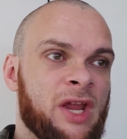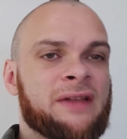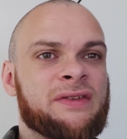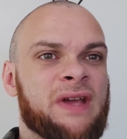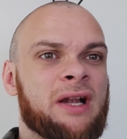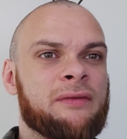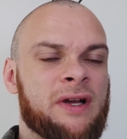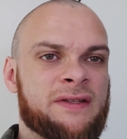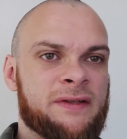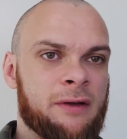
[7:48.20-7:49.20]
Er hatte
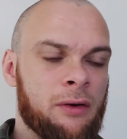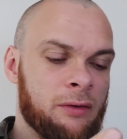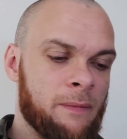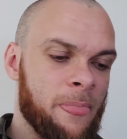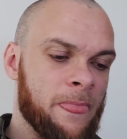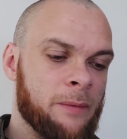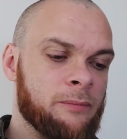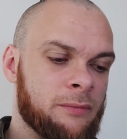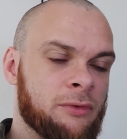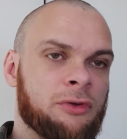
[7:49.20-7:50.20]
teilweise auch
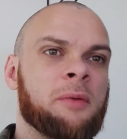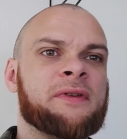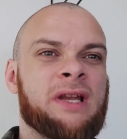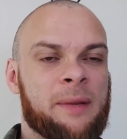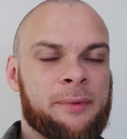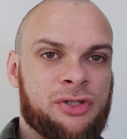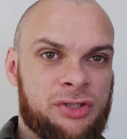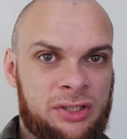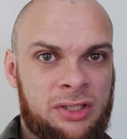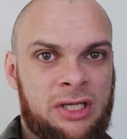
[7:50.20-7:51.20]
Körperteile
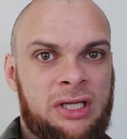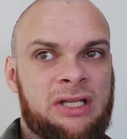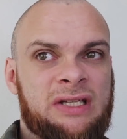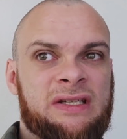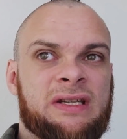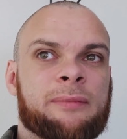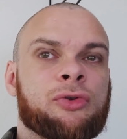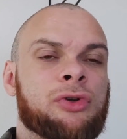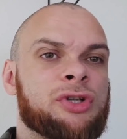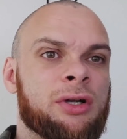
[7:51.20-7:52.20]
abgeschnitten, die im
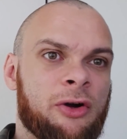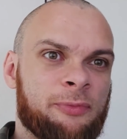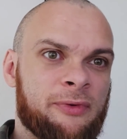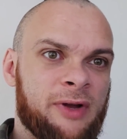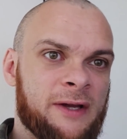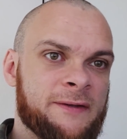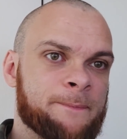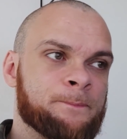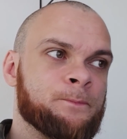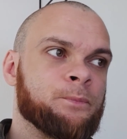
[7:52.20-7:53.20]
Kühlschrank aufbewahrt.
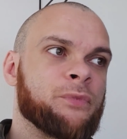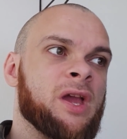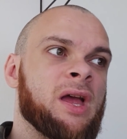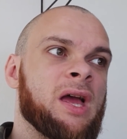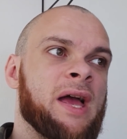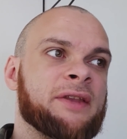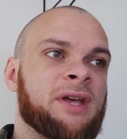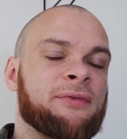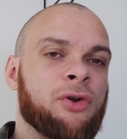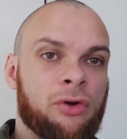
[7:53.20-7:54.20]
Er hat
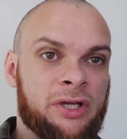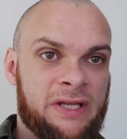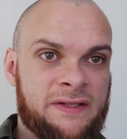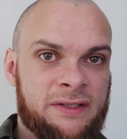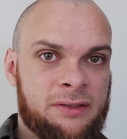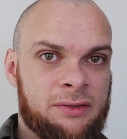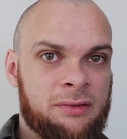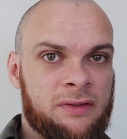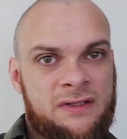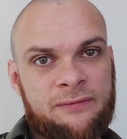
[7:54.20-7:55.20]
davon auch gegessen.
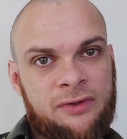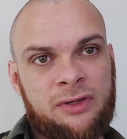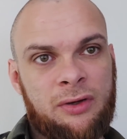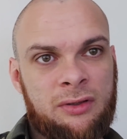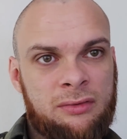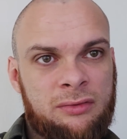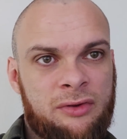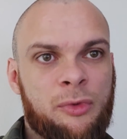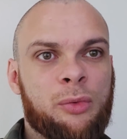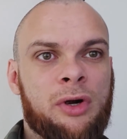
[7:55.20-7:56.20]
Deshalb wird er auch
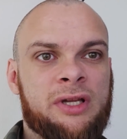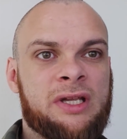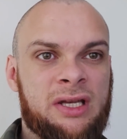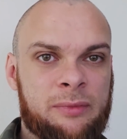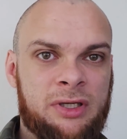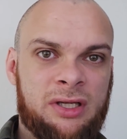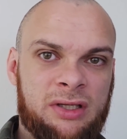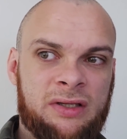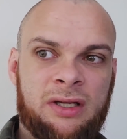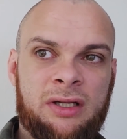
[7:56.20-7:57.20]
The Milwaukee Cannibal
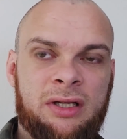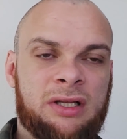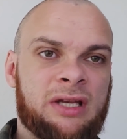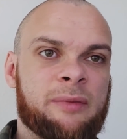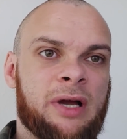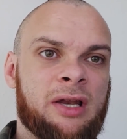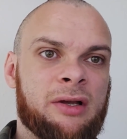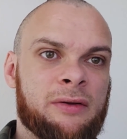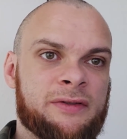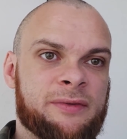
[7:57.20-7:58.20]
genannt, der
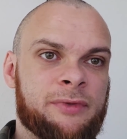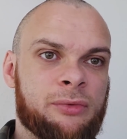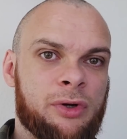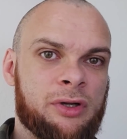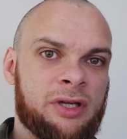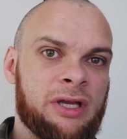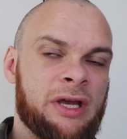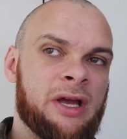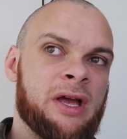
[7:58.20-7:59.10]
Kannibale aus Milwaukee,